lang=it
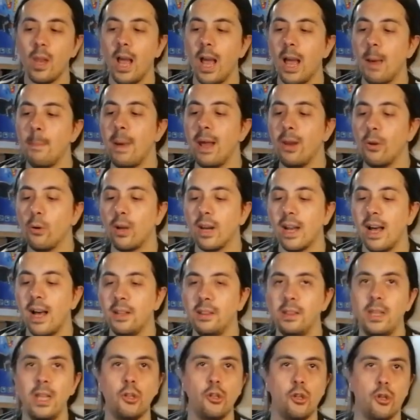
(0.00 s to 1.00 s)
è bello
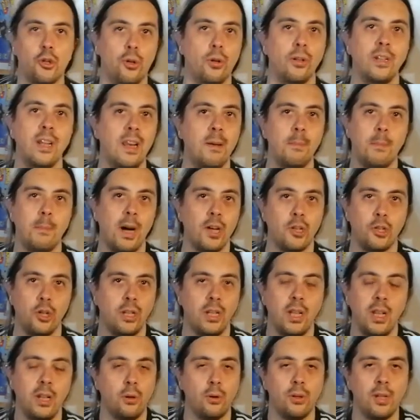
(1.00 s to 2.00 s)
grande, ci sono delle immagini
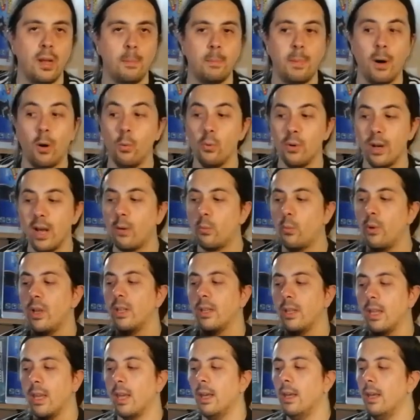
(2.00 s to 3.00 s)
dentro da paura,
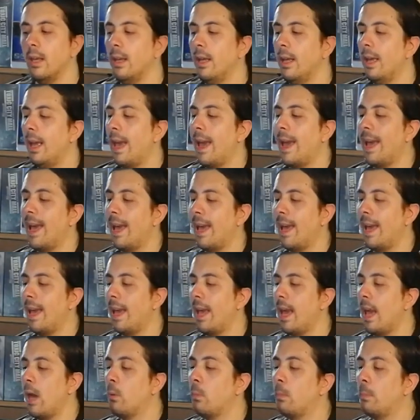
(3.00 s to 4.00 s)
quindi è, è,
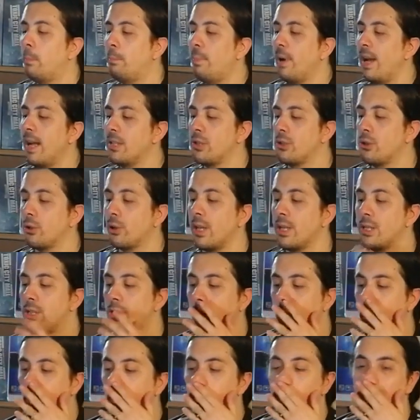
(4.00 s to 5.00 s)
è un pezzo che
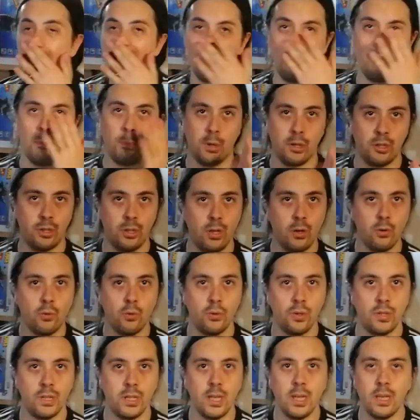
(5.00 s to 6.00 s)
secondo me, se vi posso dare un
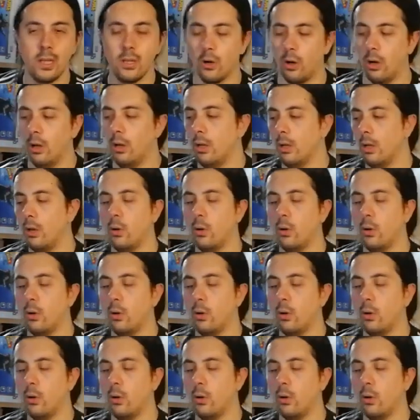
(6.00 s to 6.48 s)
consiglio,